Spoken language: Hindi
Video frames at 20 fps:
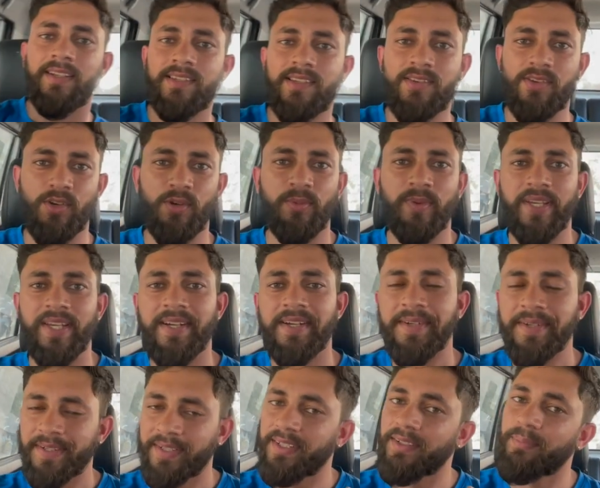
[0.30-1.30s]
चलो भैया
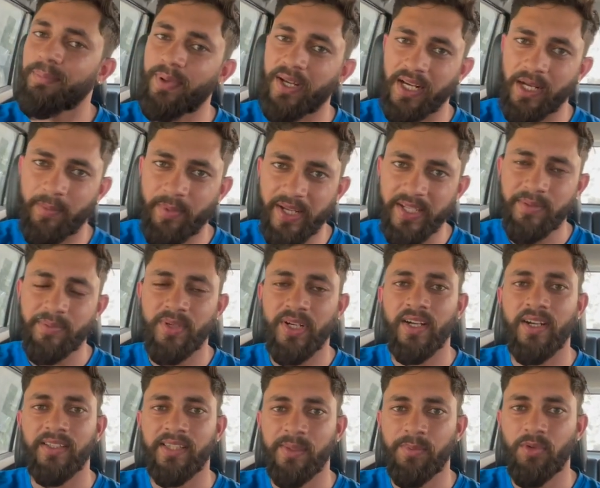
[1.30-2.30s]
पहला बैच मेरा
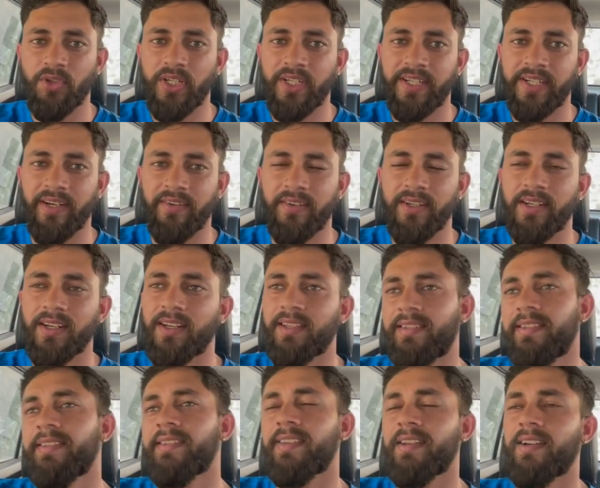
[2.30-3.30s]
खत्म हो गया ड्राइविंग
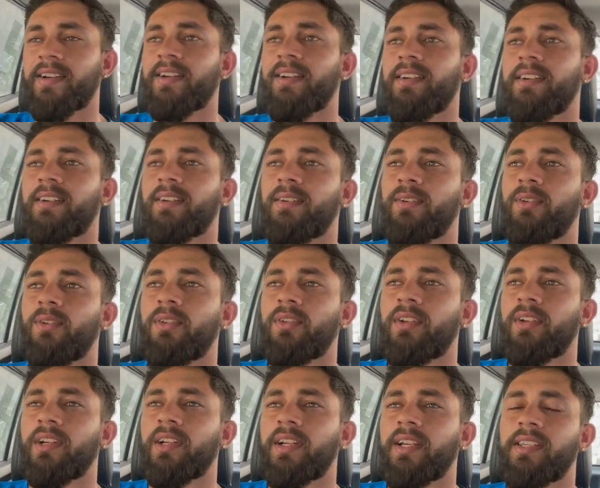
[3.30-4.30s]
क्लासेस का और
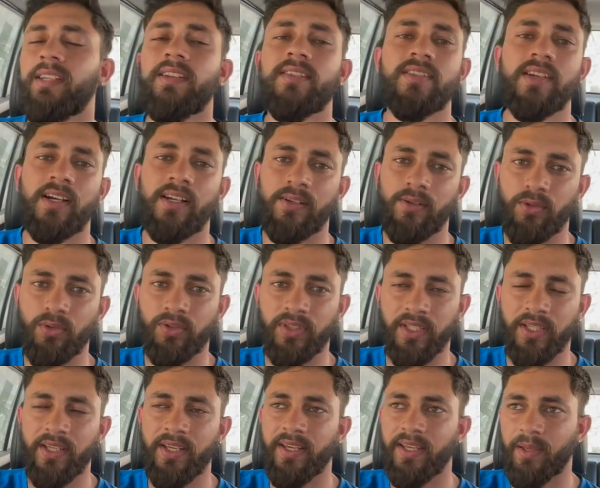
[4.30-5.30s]
कितने चार लोग
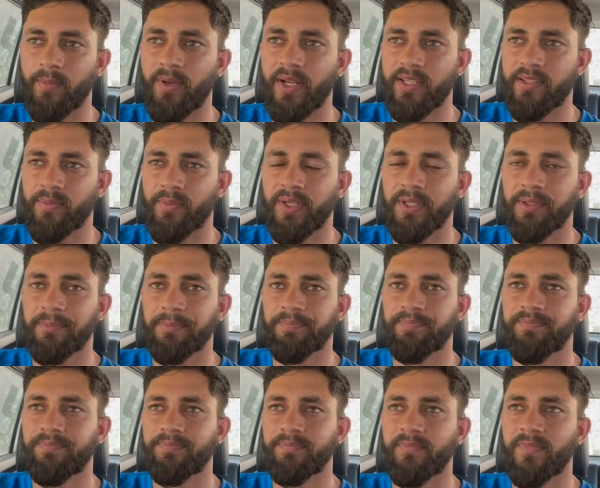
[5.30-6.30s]
थे एक ही बैच में
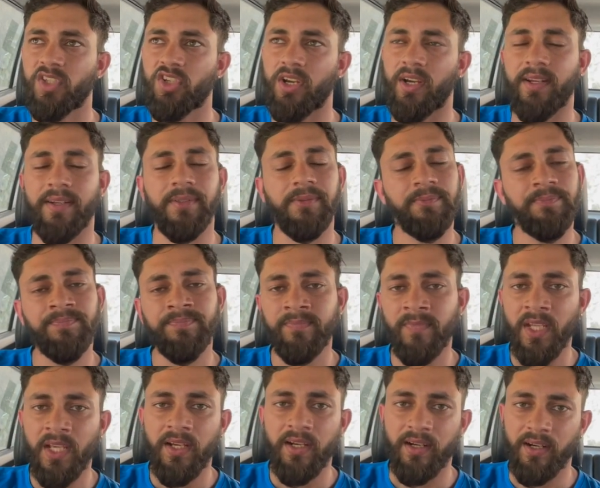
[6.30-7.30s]
चार
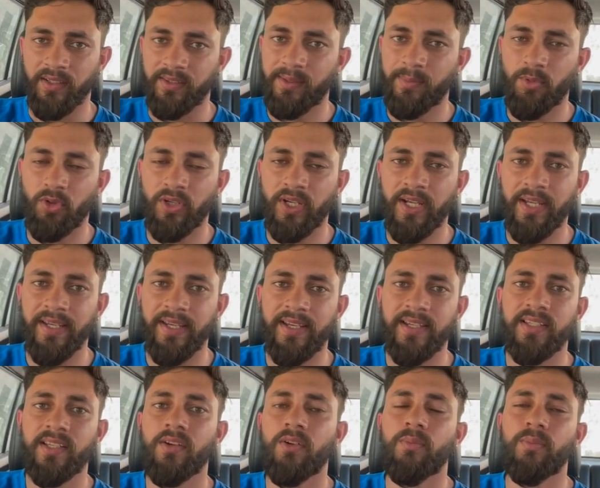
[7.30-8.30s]
खत्म हो गया
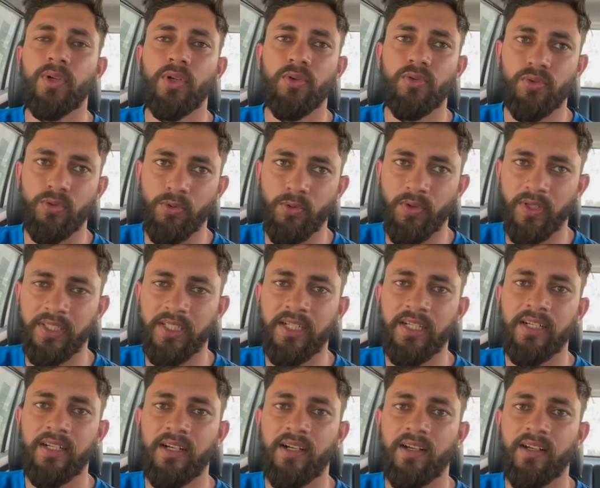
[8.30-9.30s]
21 नवंबर को शुरू हुआ था
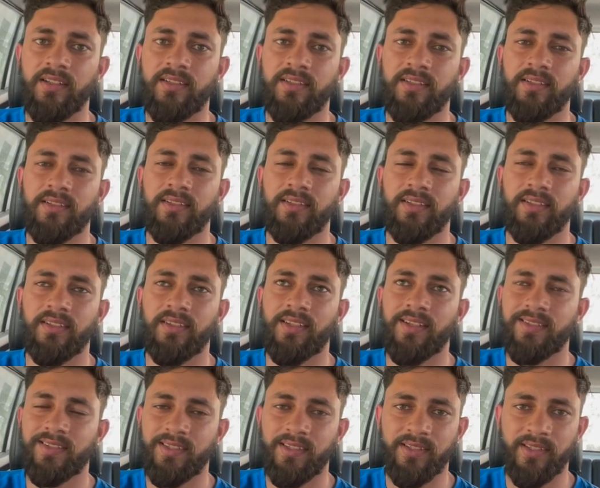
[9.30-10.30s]
आज
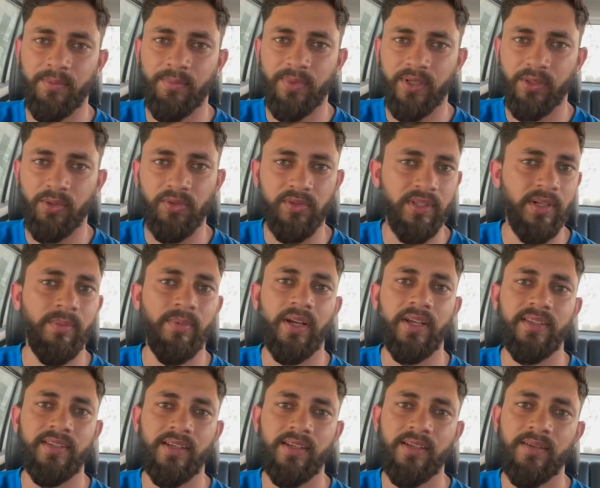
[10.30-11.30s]
10 दिसंबर
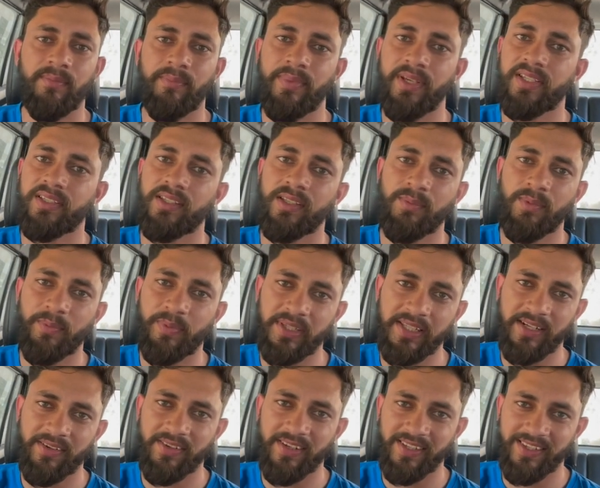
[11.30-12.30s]
2022 है 20 दिन में
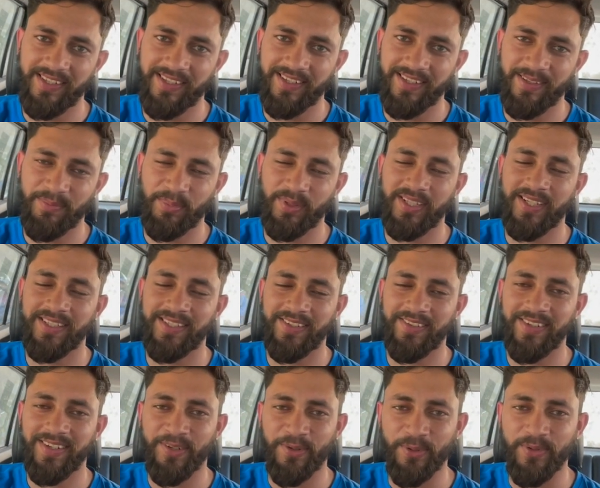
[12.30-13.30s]
15 वाला दिन 15 दिन
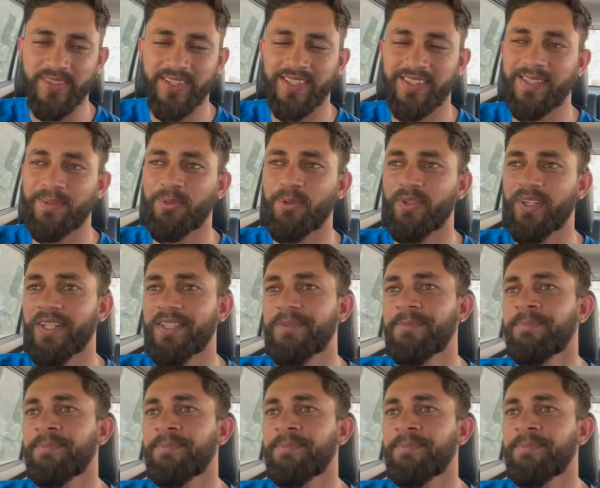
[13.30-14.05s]
वाला कोर्स खत्म हो गया